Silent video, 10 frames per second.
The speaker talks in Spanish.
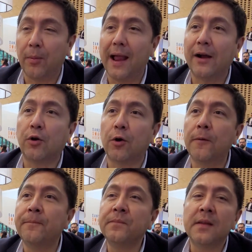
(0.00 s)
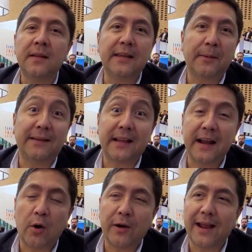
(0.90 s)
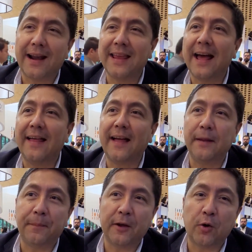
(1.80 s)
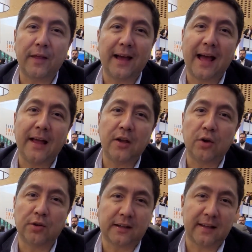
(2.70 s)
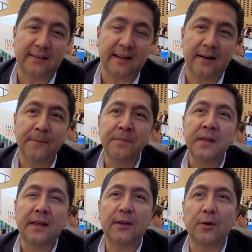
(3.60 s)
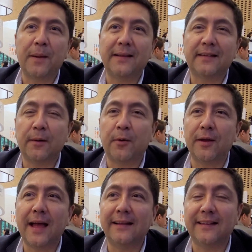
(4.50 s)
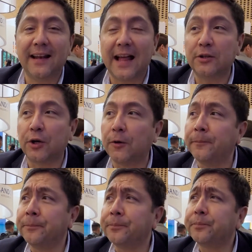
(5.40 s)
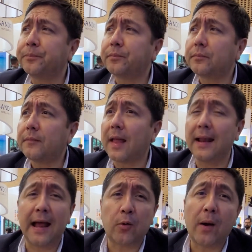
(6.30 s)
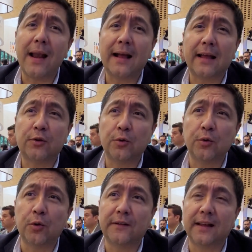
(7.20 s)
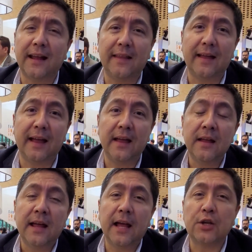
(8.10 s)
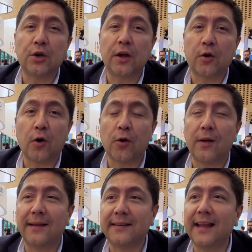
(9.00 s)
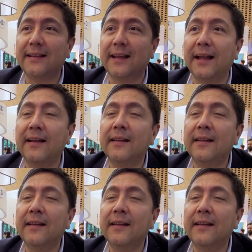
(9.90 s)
blanco, lleva zanahoria rayada y pico de gallos, que es el jitomate, cebolla y cilantro, la cuala, que es un dulce de, hecho de coco de aceite,